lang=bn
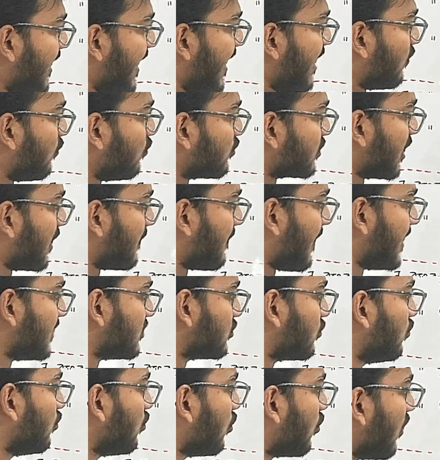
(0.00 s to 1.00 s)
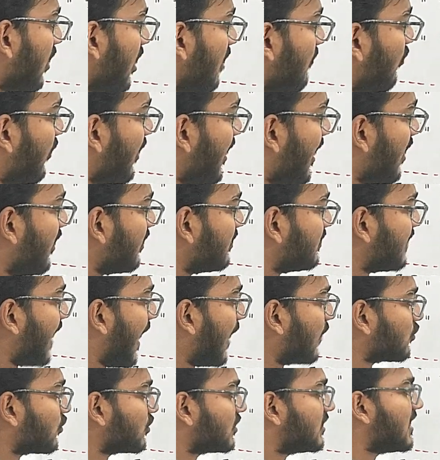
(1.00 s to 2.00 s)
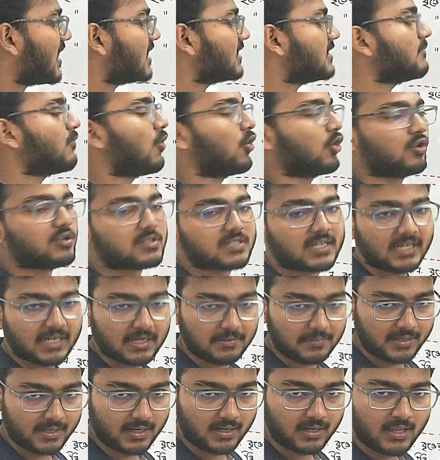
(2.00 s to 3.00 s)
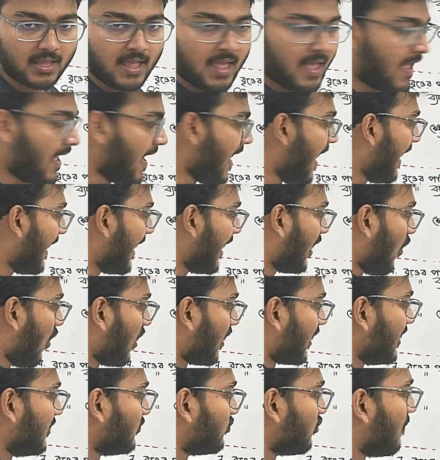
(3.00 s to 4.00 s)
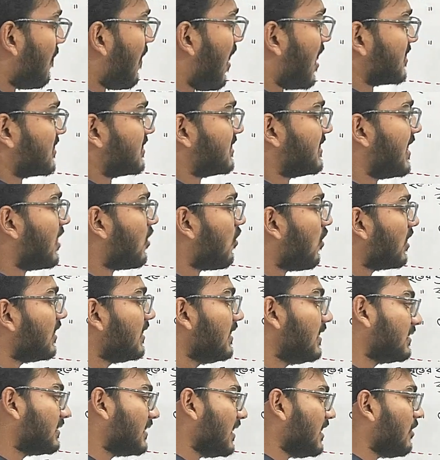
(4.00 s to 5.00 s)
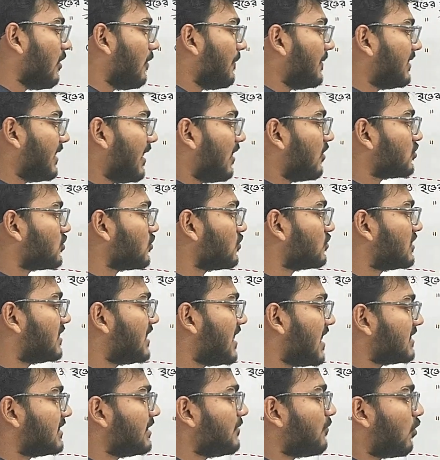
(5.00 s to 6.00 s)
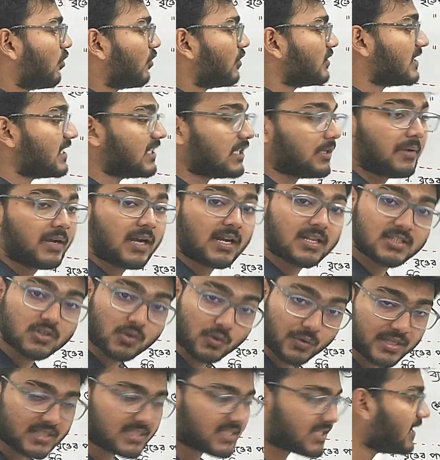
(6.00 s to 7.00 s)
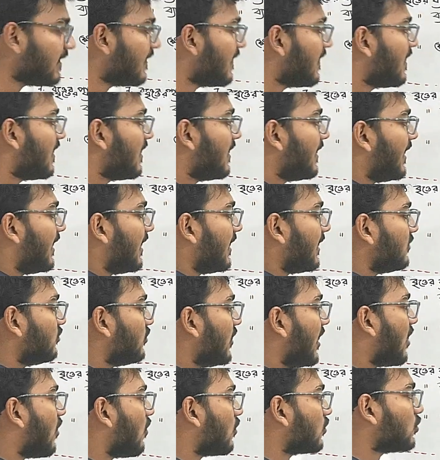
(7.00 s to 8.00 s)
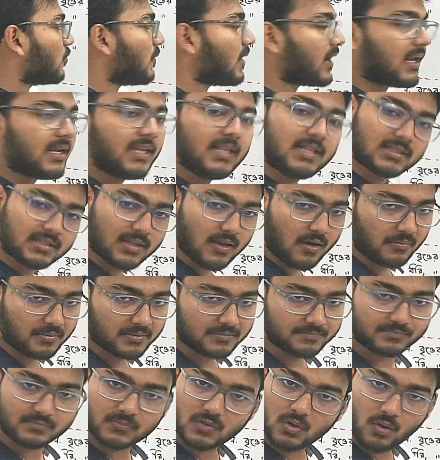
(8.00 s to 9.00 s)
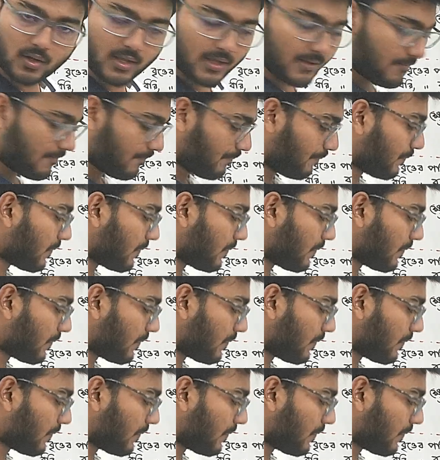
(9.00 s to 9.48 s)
দিয়ে একুশ আর বাইশ গুণ করলাম হয়ে গেল তেরোশো ছিয়াশি বর্গ সেন্টিমিটার একক কিন্তু মাস্ট একক লিখতেই হবে তেরোশো ছিয়াশি বর্গ সেন্টিমিটার যে হয়েছে এটা কিন্তু একক তোমাকে লিখতে হবে ওকে